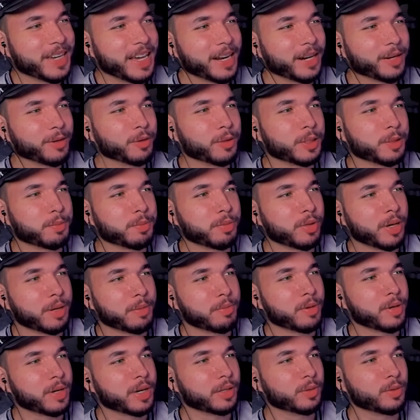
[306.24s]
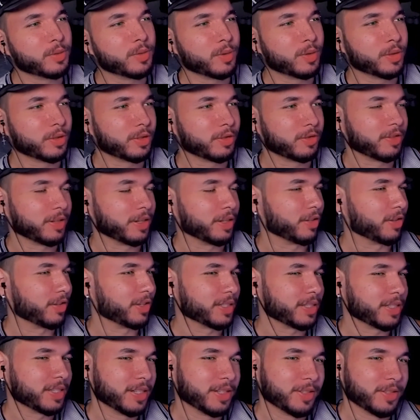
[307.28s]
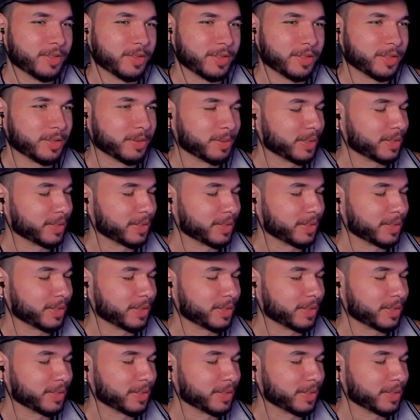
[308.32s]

cara cuspiu na boca do outro, velho. Nossa, que nojo,